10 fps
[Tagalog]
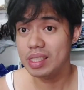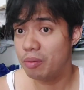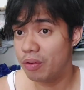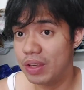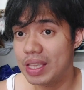
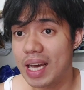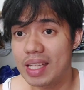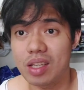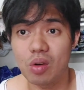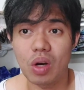I-fit
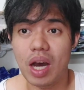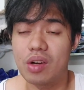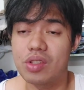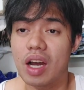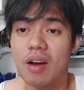natin kung
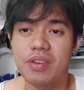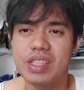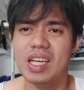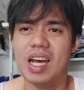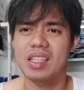gaano siya kapit sa